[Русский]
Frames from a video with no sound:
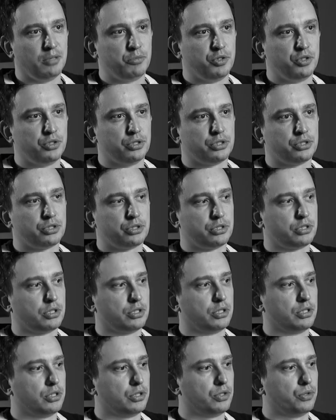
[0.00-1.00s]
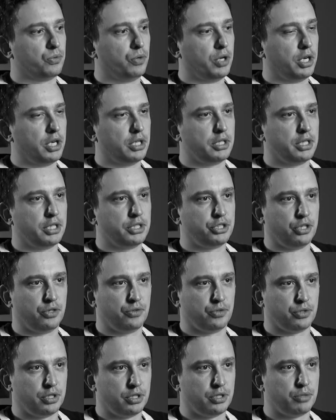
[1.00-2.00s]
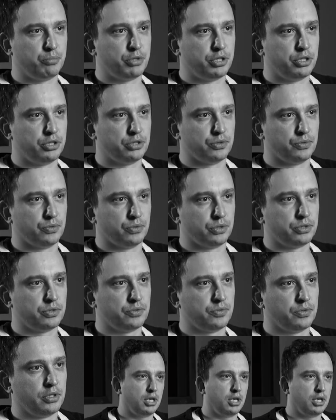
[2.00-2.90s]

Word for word: мы с э, нуля начали вот это производство.